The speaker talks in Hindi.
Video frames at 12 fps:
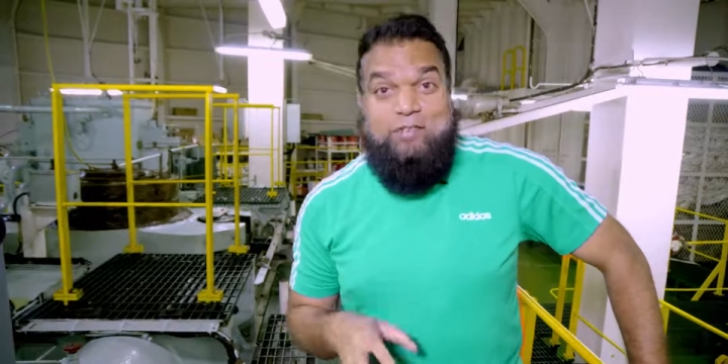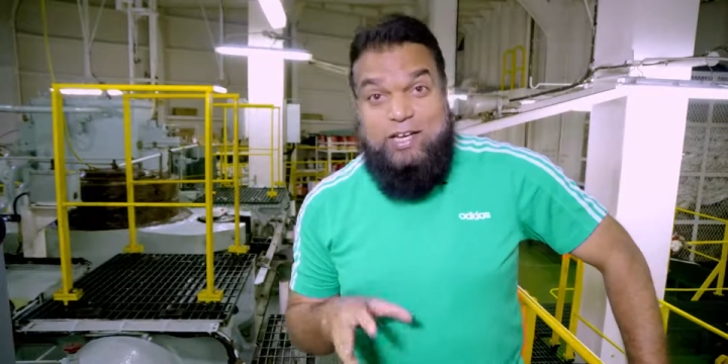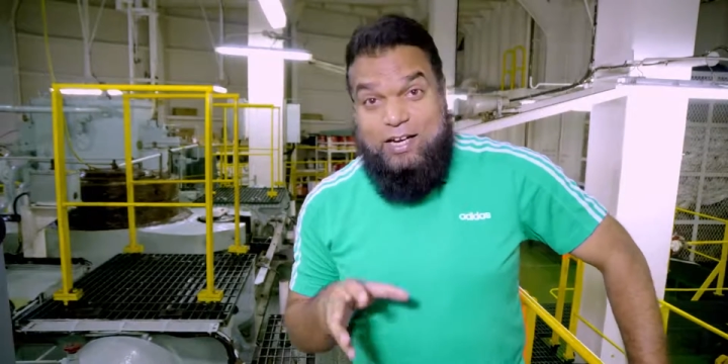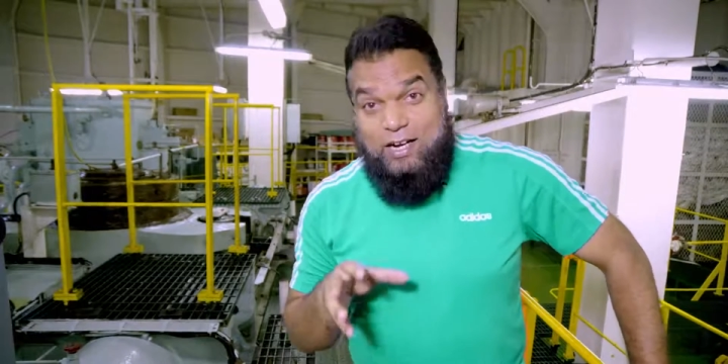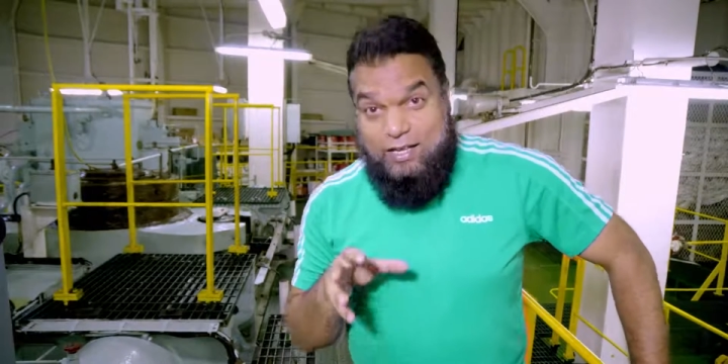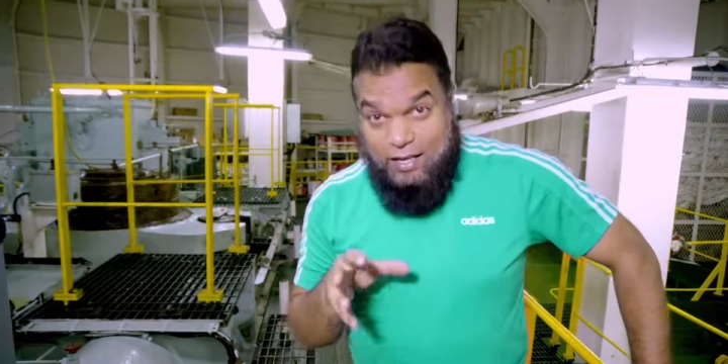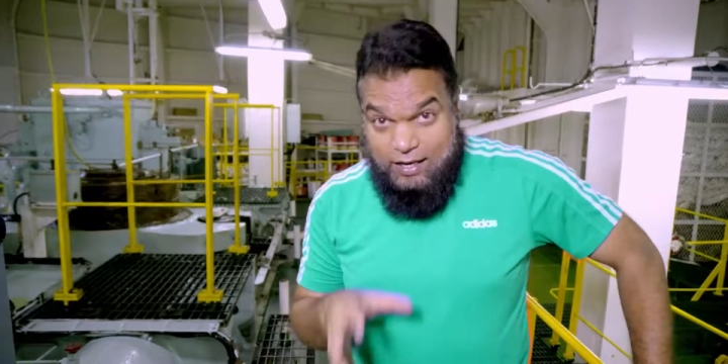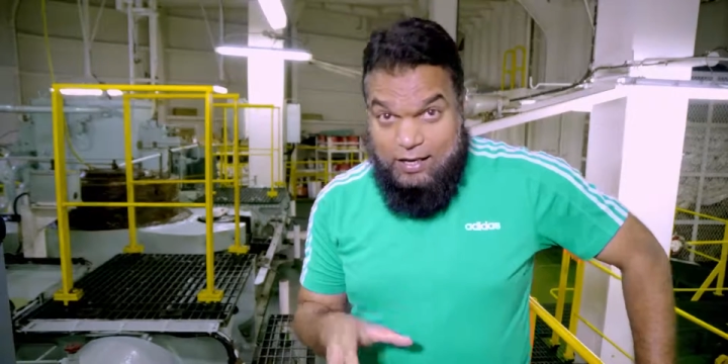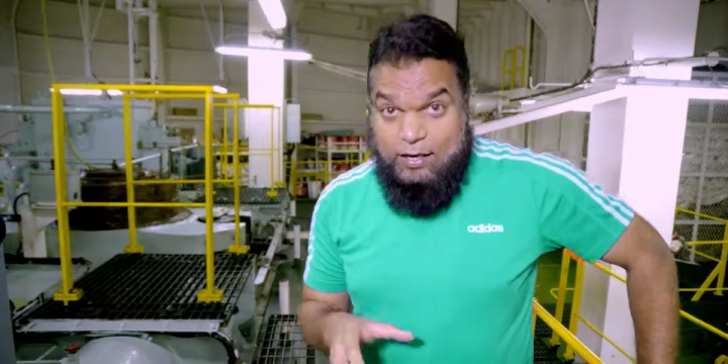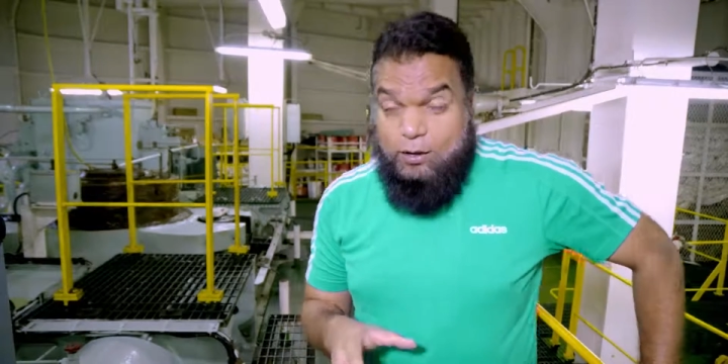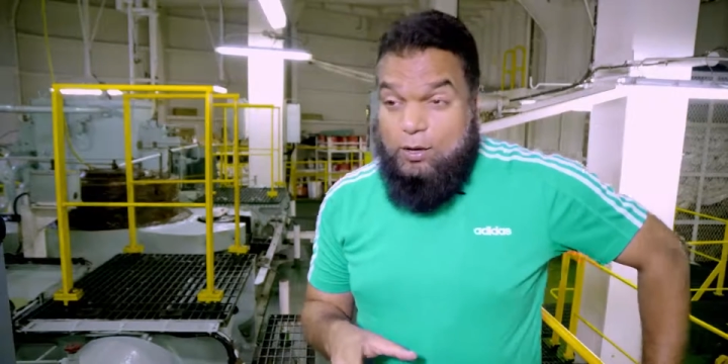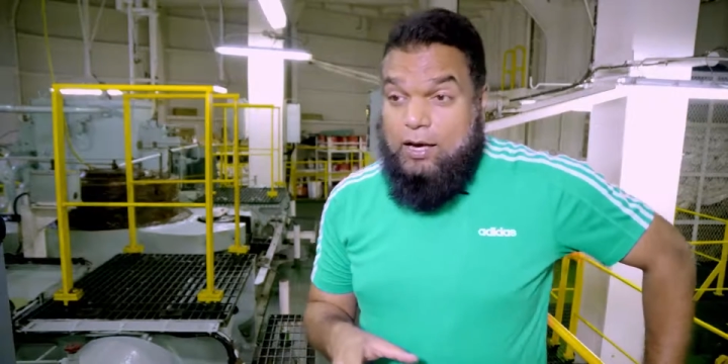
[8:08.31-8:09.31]
वी आर एट
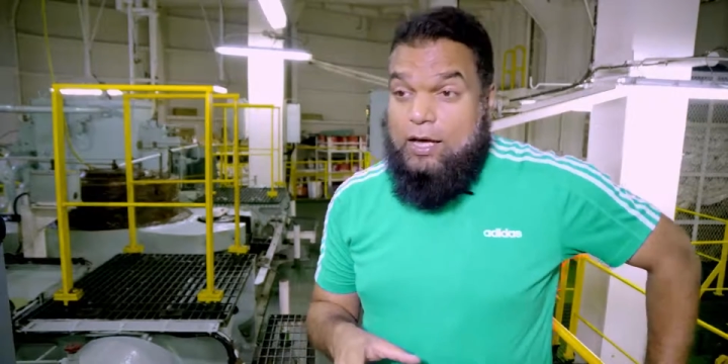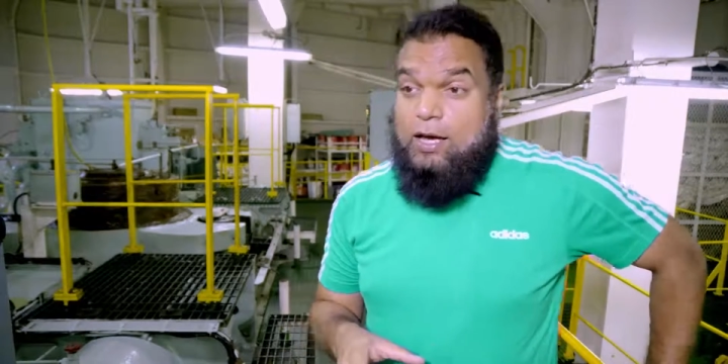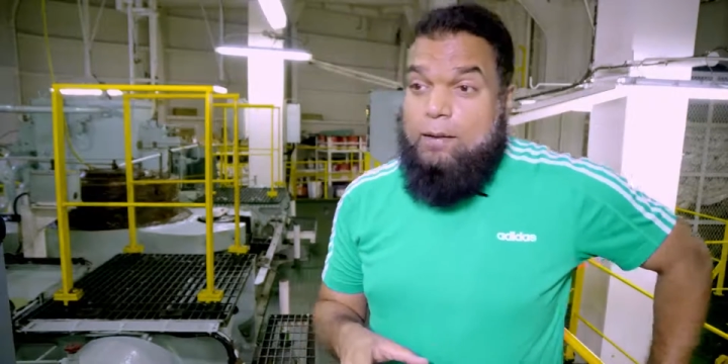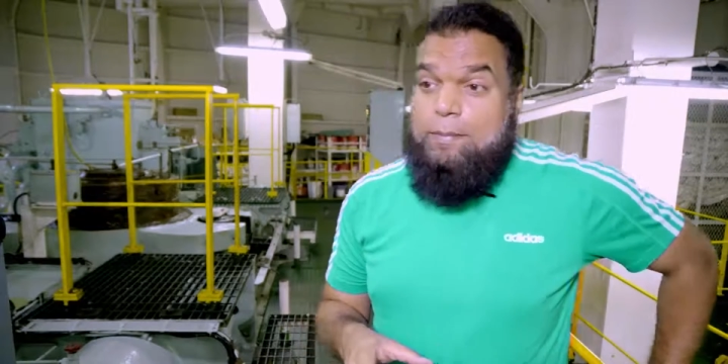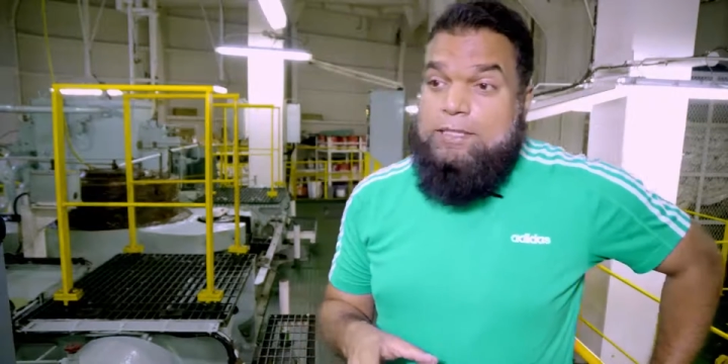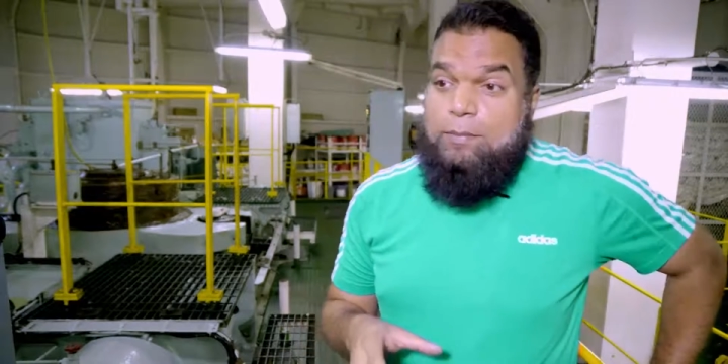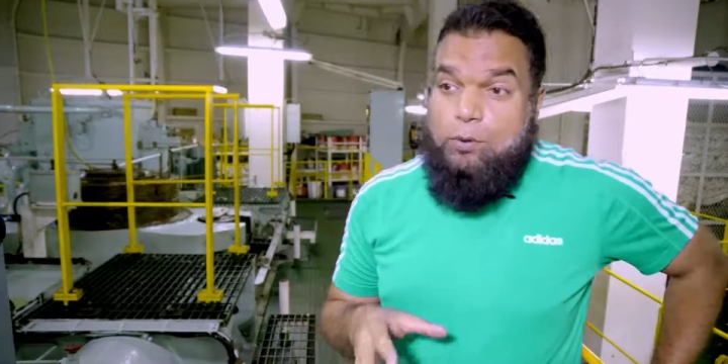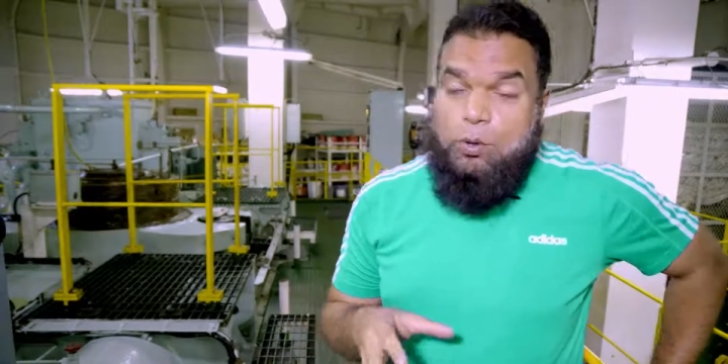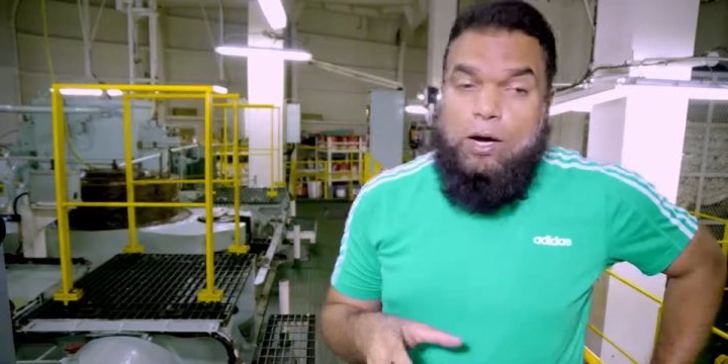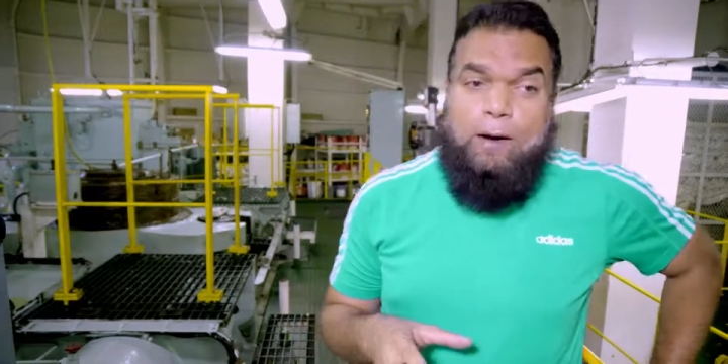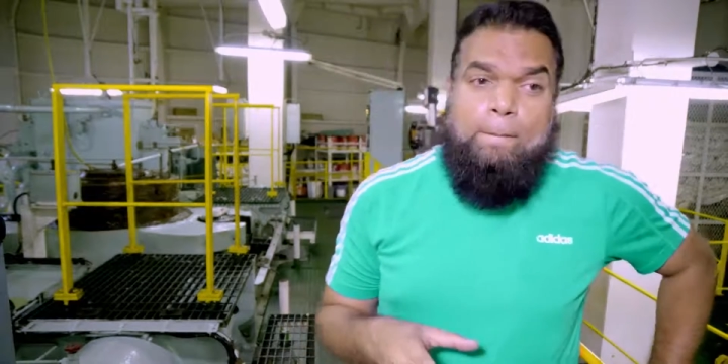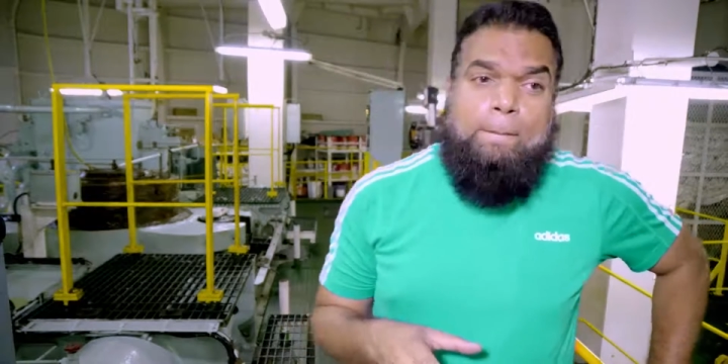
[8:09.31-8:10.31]
एंकर और एंकर पे जब
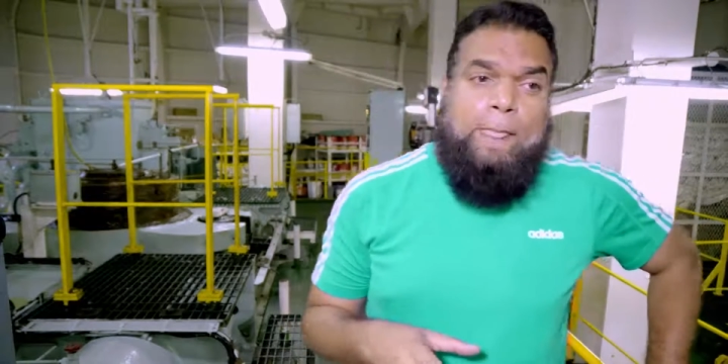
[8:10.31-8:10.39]
होगा